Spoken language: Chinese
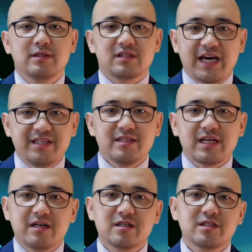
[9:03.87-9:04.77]
财新
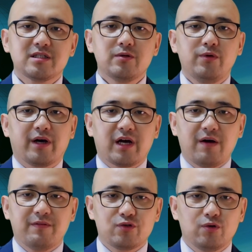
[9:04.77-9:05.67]
杂志四月
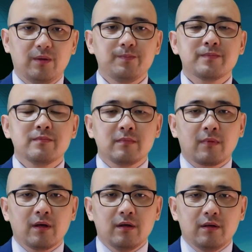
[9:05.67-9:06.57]
刊文说，
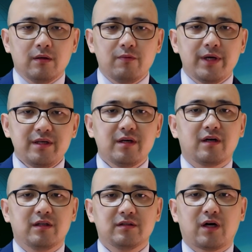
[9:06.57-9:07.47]
瘟疫
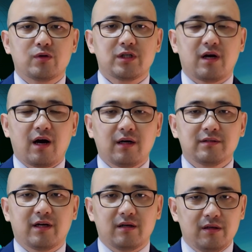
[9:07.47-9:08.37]
可能导致二
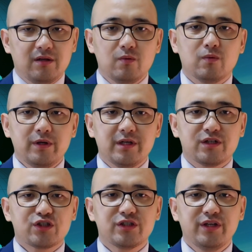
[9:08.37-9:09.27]
点零五亿
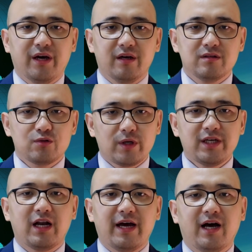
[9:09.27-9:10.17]
人失业，算
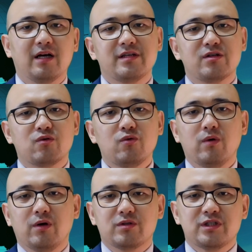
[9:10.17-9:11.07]
下来呀，在中
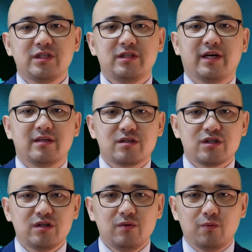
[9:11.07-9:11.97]
国有七点
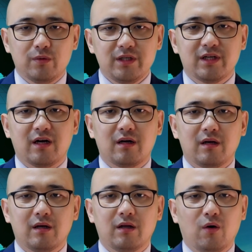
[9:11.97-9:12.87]
七五亿的
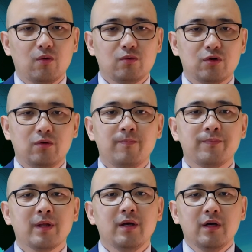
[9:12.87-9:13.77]
劳工中，
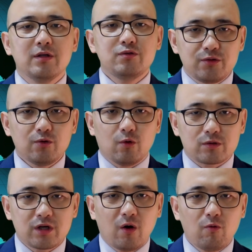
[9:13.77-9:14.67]
就有
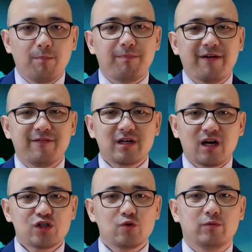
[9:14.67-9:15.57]
超过百分之
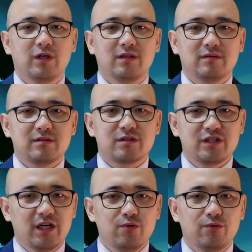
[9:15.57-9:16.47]
二十五的失
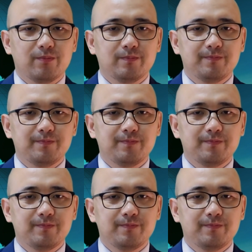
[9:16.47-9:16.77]
业率。